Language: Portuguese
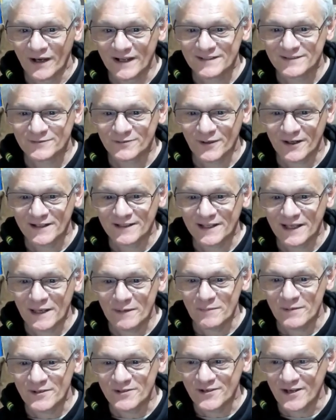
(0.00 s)
a história de
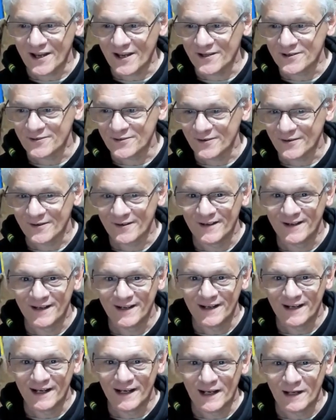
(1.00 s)
Game Changer,
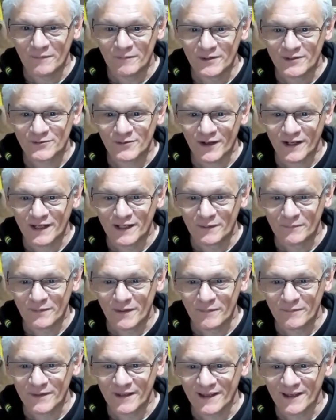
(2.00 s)
lembre isso aqui
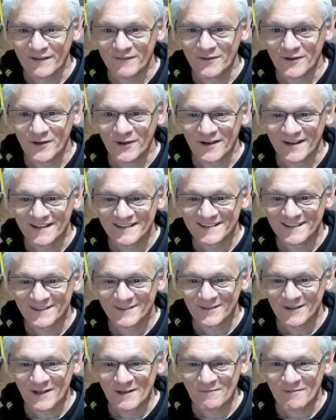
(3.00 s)
para mim, quer ver? Ó?
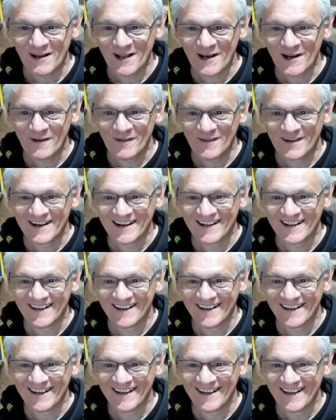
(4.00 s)
Vocês vão lembrar na
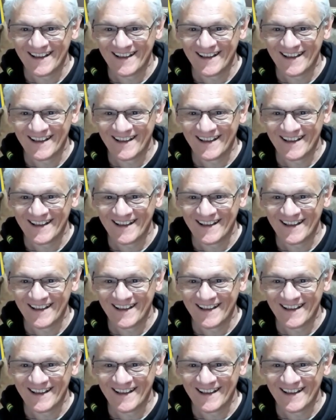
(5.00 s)
hora.